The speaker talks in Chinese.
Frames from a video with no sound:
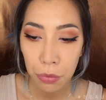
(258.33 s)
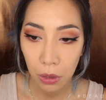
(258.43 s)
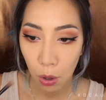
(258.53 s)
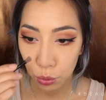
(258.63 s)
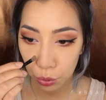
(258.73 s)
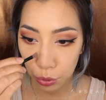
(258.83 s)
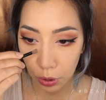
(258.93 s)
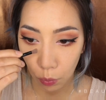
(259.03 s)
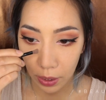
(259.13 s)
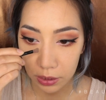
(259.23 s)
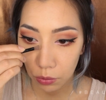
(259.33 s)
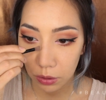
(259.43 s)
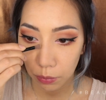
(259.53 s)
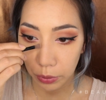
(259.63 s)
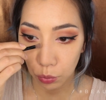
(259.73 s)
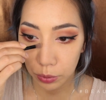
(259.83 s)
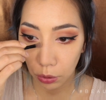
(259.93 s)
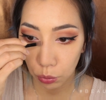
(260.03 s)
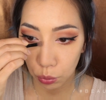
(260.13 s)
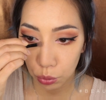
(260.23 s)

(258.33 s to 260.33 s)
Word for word: 然后我就是有点歪，像我这边鼻骨比较凸，